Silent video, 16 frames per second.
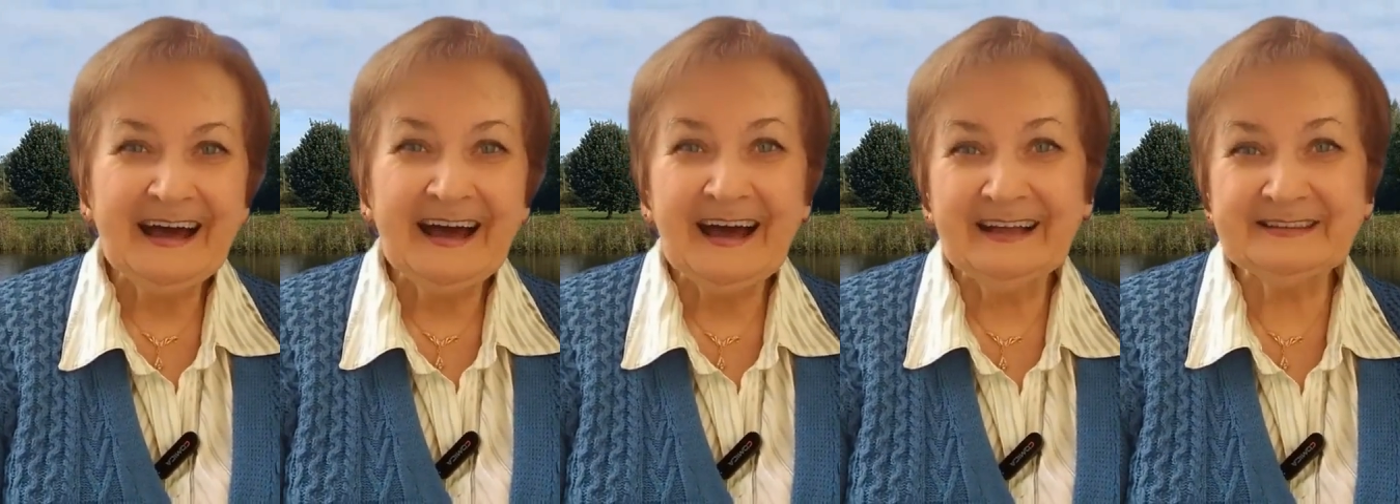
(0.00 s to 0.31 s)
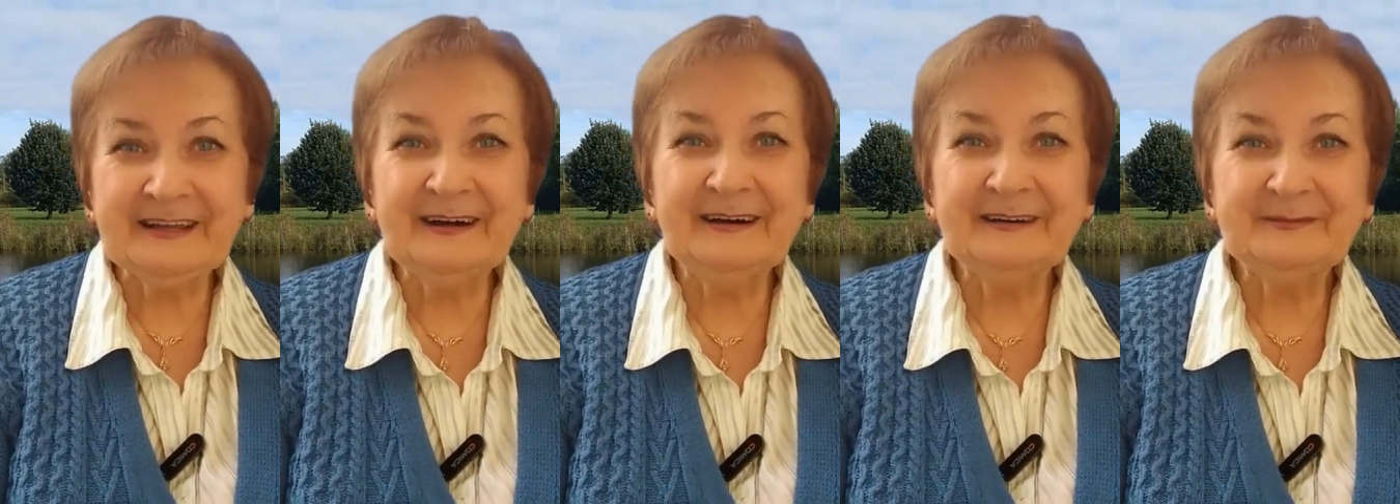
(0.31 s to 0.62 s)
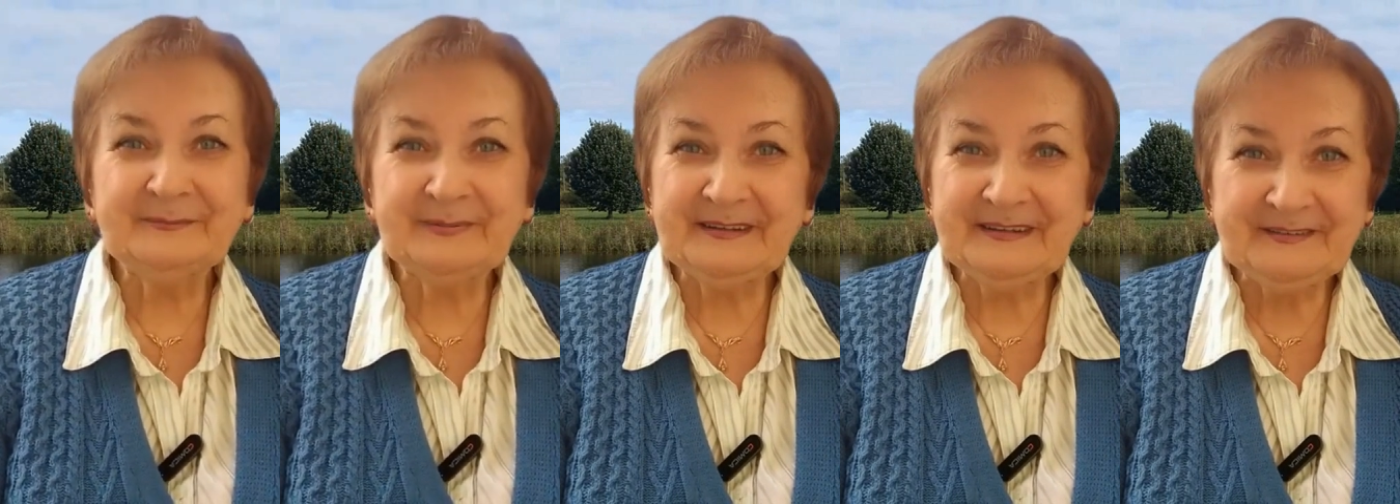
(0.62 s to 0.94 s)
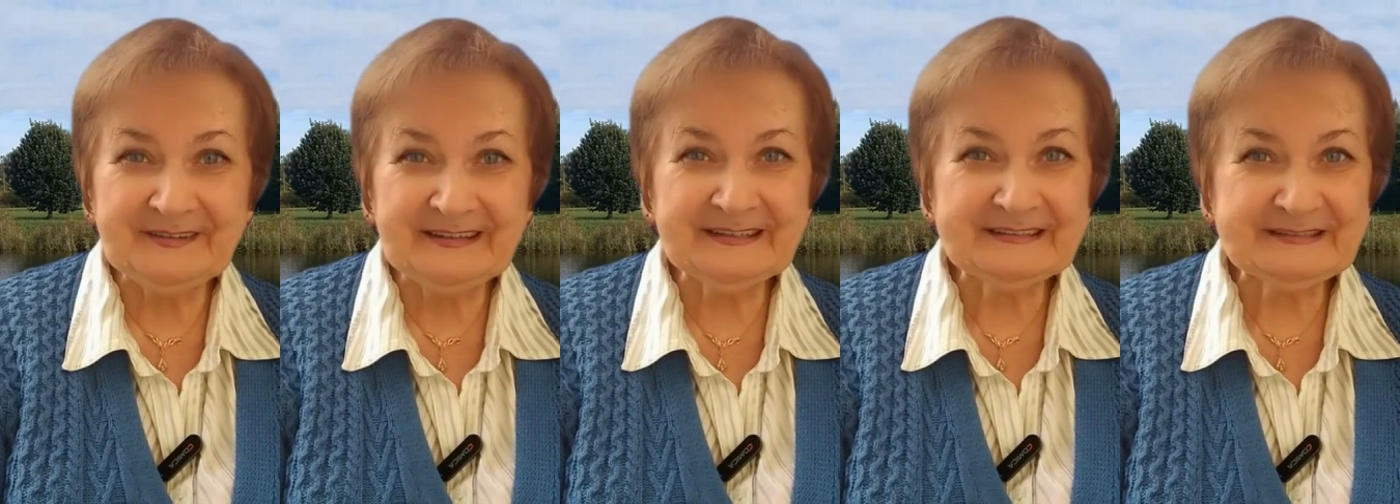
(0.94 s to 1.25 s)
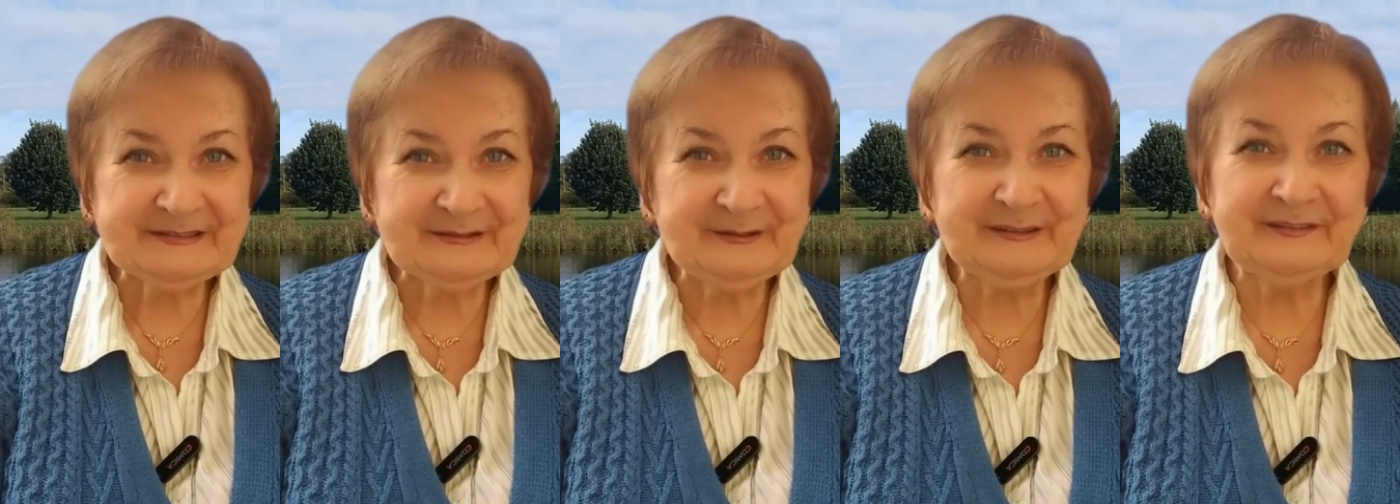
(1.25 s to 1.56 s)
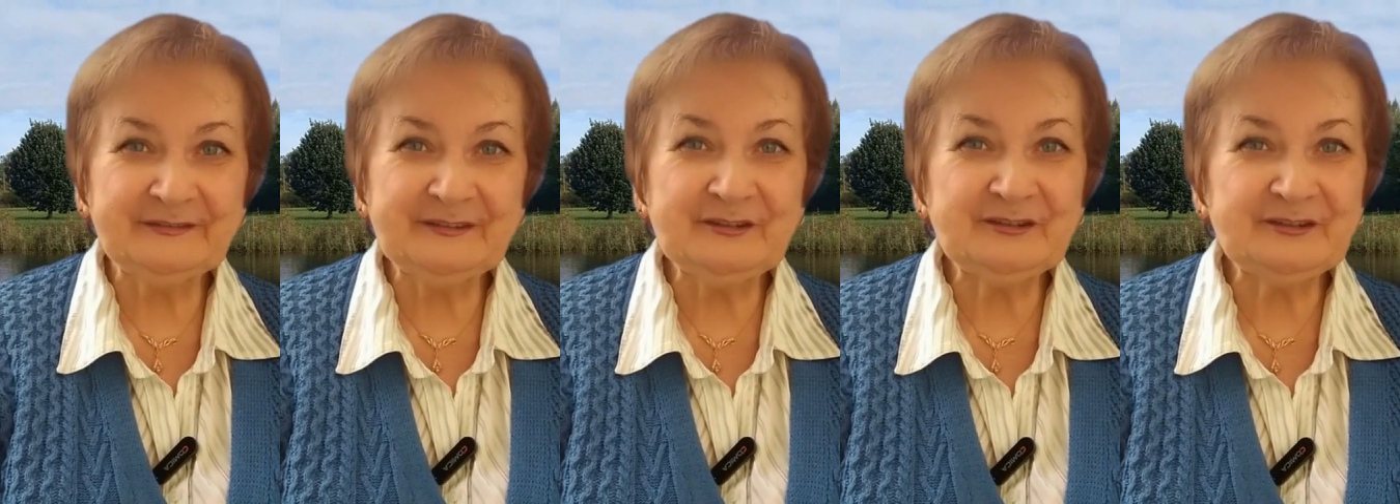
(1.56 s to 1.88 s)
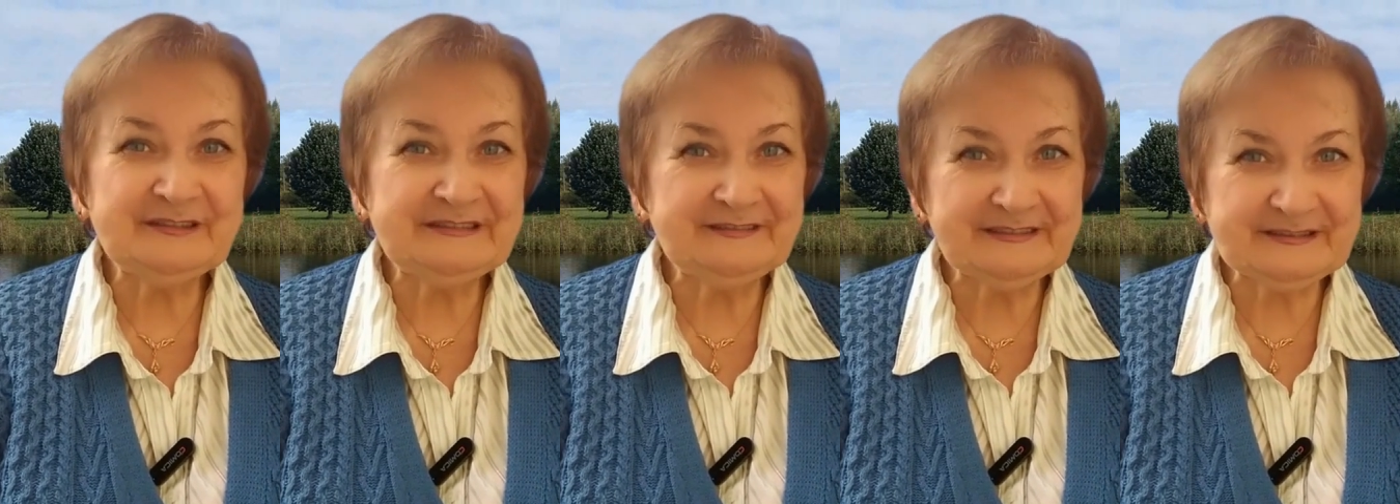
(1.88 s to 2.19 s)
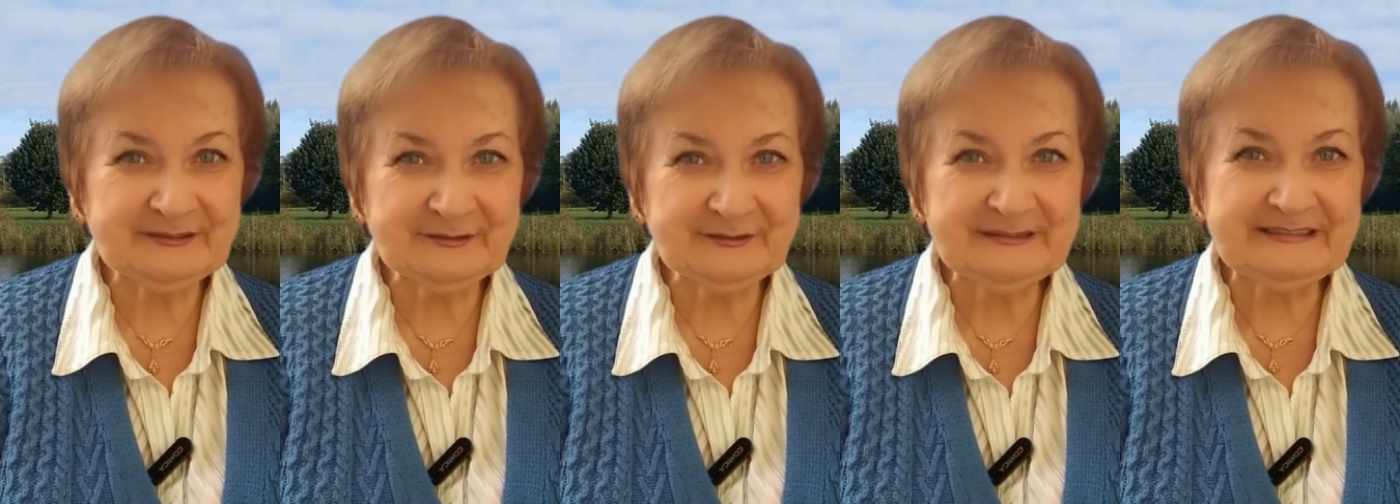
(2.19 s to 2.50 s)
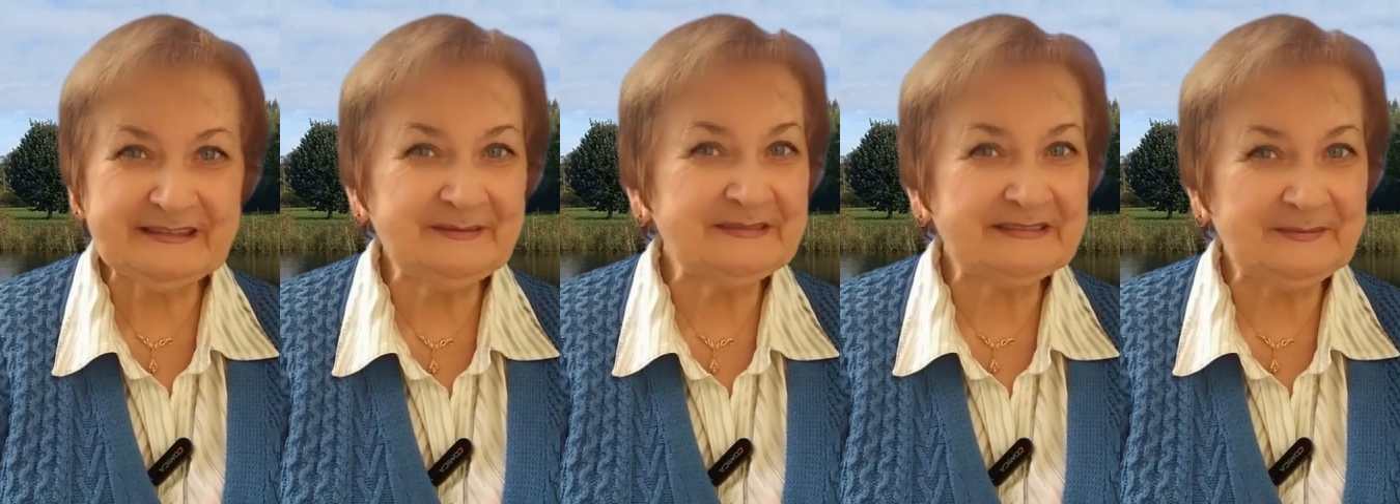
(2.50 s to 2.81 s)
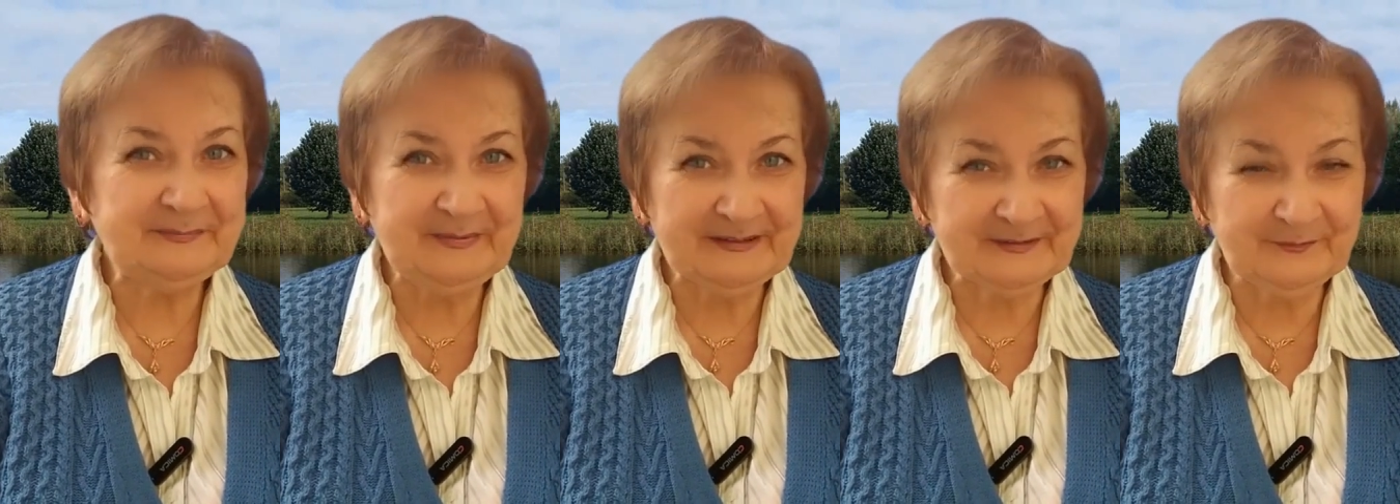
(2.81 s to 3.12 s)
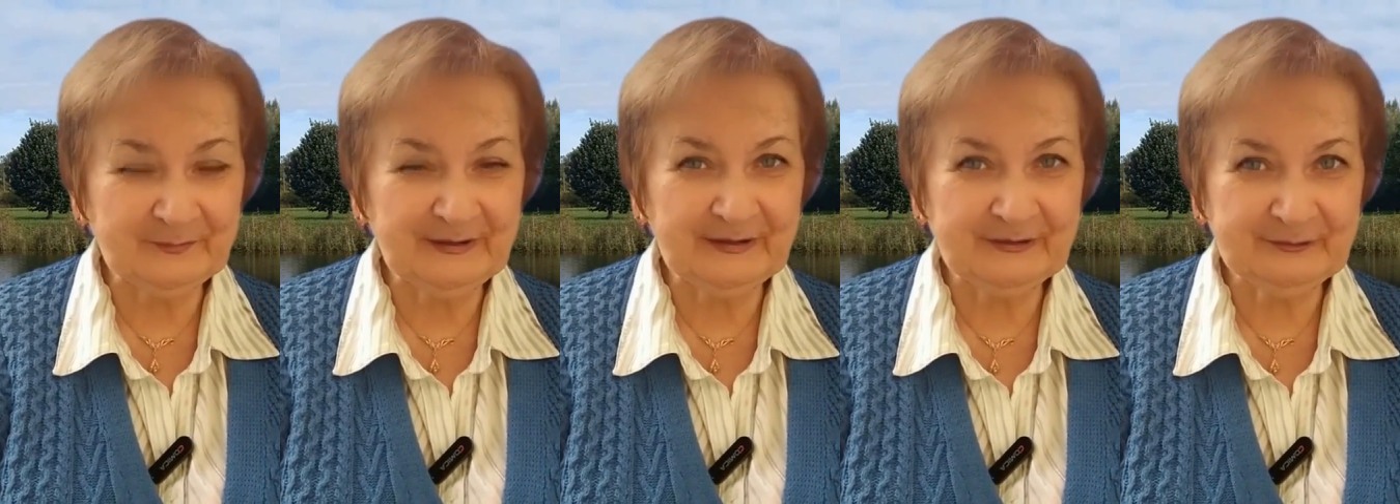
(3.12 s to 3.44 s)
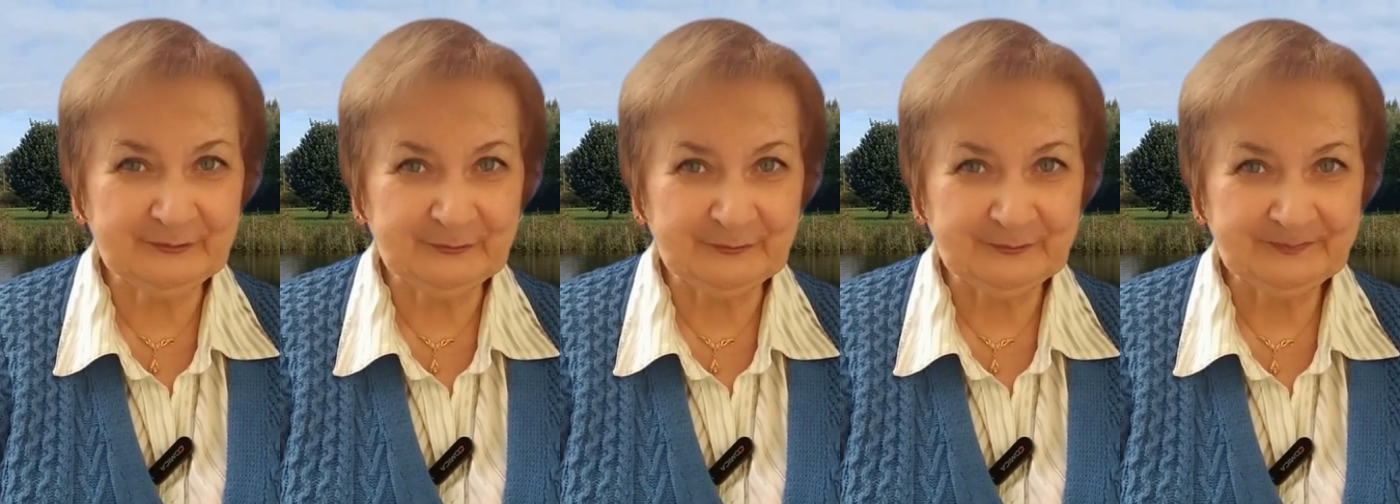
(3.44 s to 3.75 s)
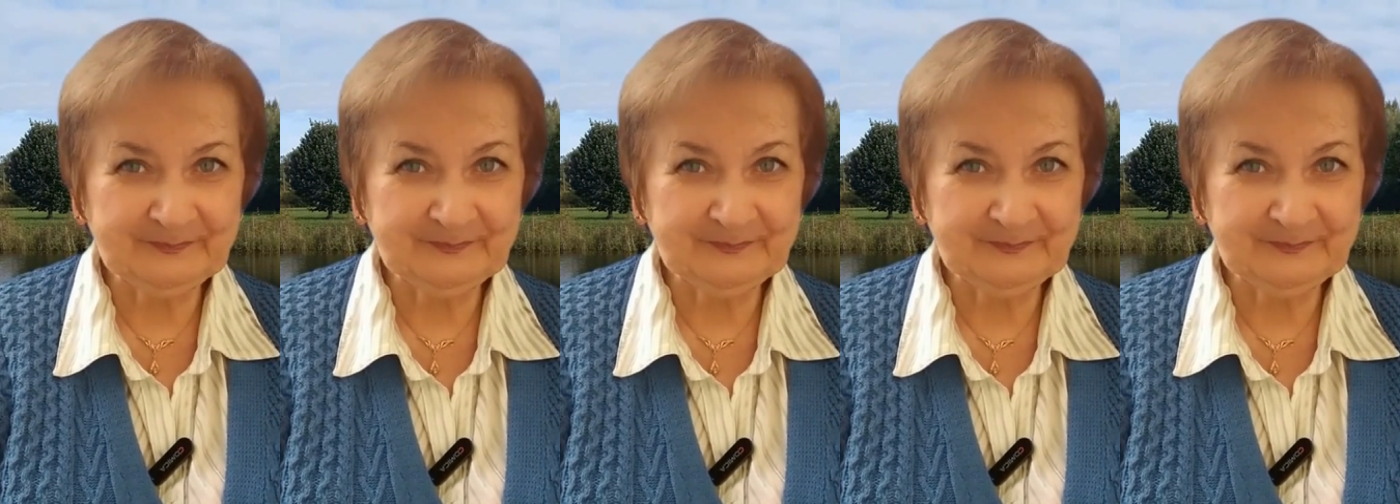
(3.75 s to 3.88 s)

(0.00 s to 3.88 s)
Она появилась только в 1971 году –